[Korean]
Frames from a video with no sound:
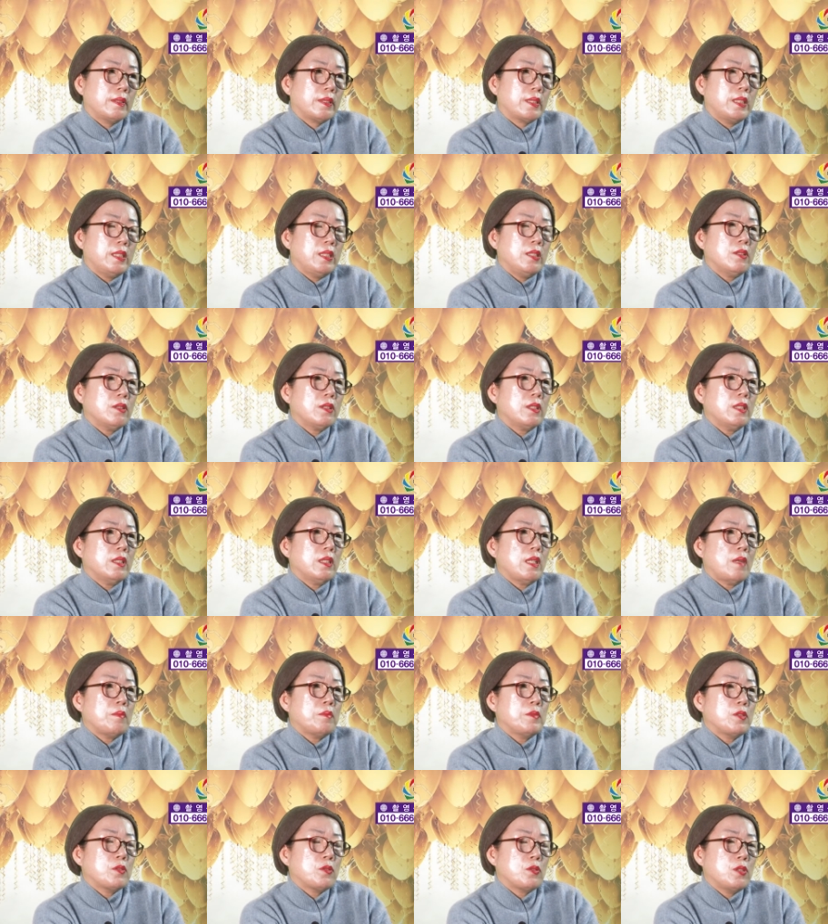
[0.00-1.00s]
기억이
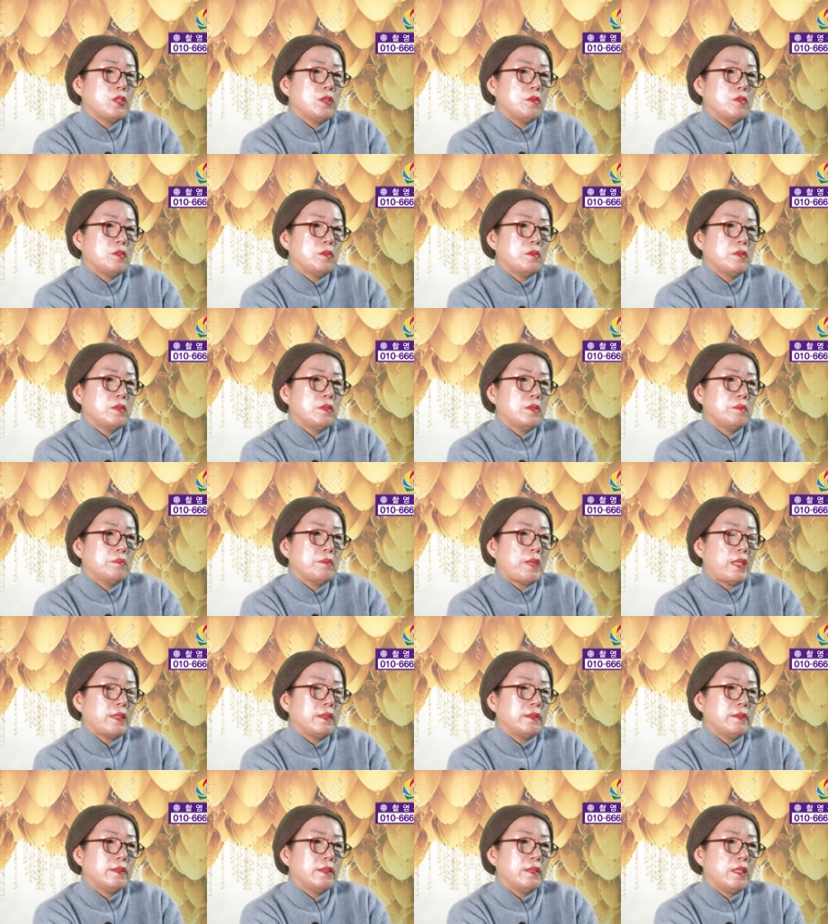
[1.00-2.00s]
남는 손님은
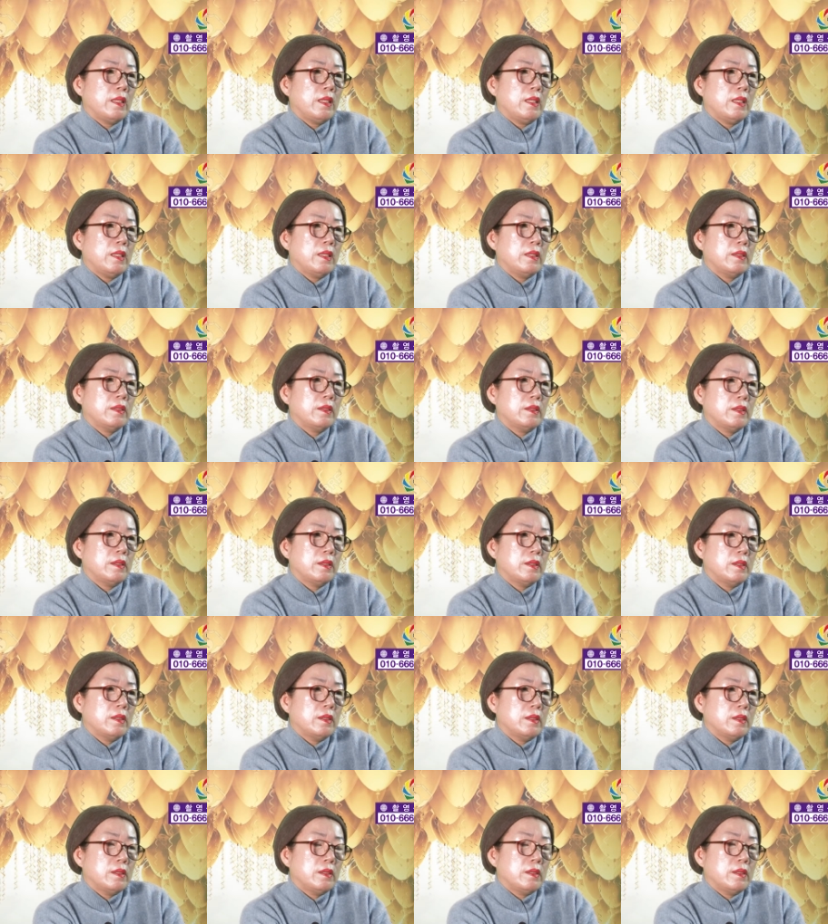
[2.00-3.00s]
많은데
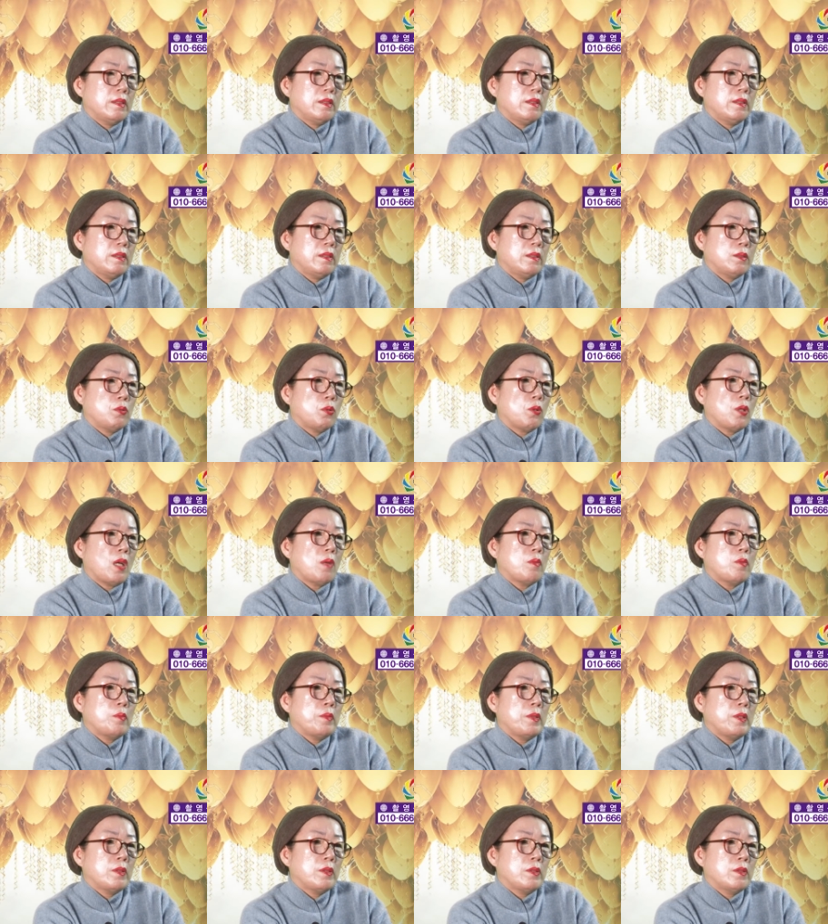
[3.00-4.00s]
에,
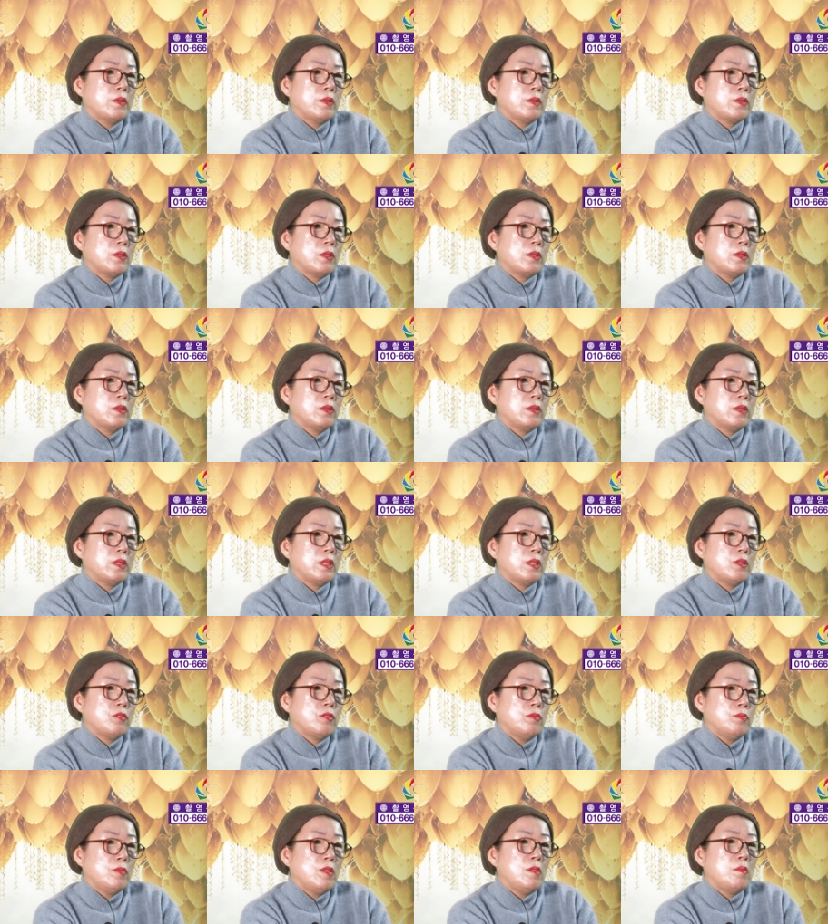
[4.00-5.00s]
돌아보면은 저는 이제
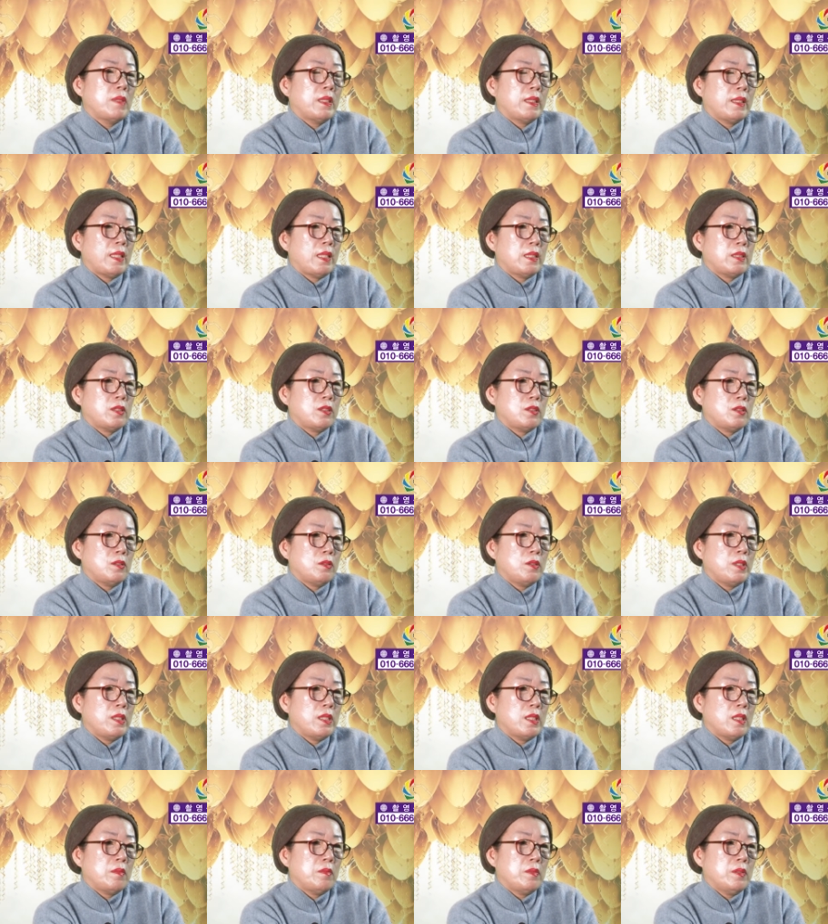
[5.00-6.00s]
눈물만 나죠.
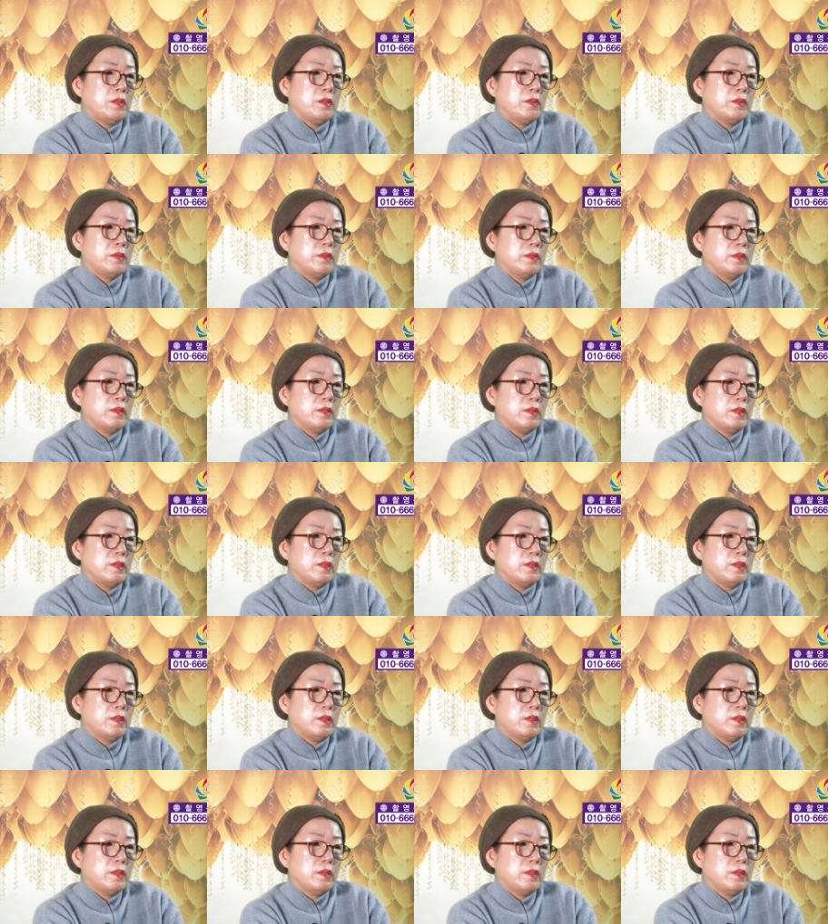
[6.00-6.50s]
왜냐하면